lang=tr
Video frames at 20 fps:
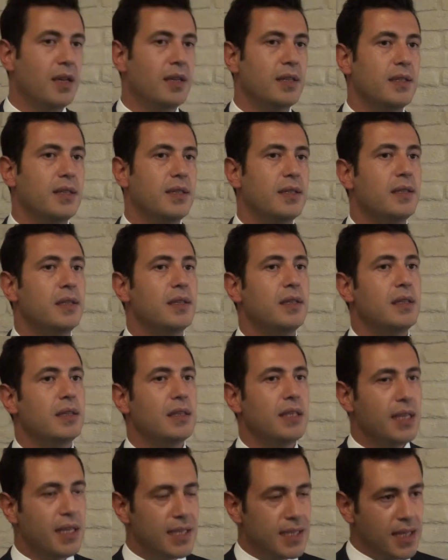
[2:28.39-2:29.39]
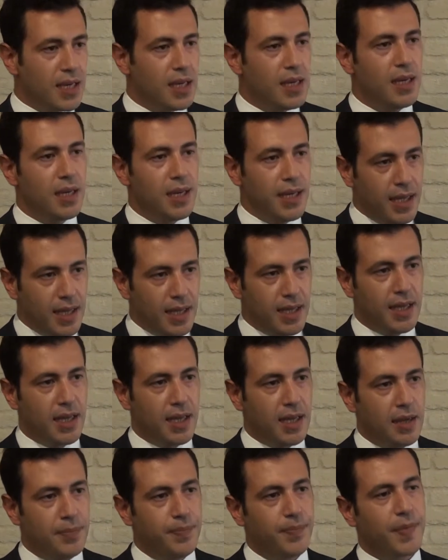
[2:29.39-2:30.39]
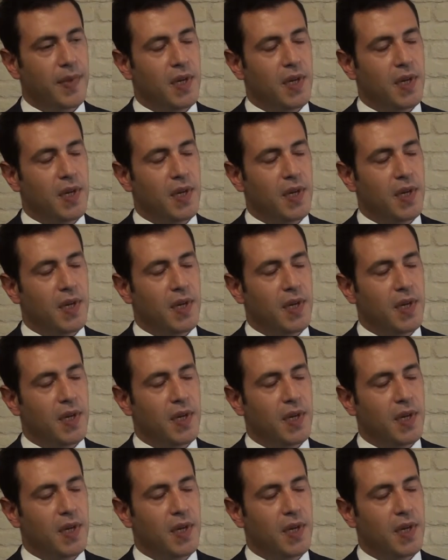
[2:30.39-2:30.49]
e, yasayla ilgili e,